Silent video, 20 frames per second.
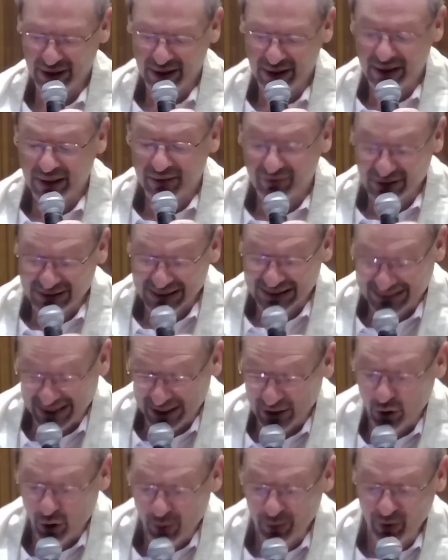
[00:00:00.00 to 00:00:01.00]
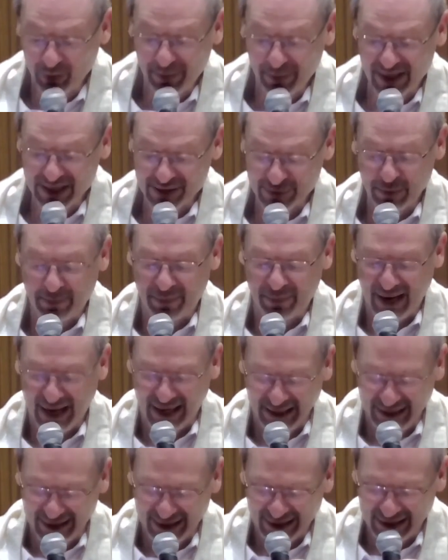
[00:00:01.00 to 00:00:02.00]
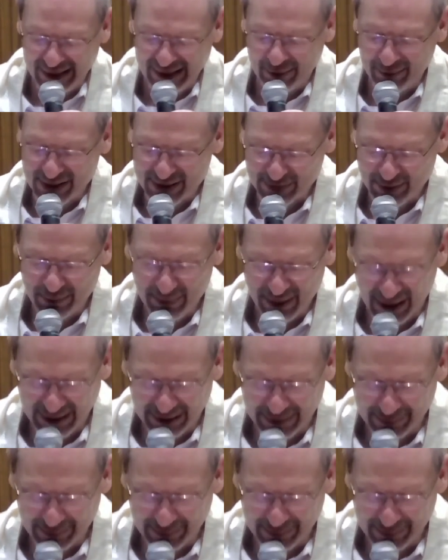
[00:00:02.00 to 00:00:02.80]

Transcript: Vocês têm em comum o mesmo pai e a mesma mãe.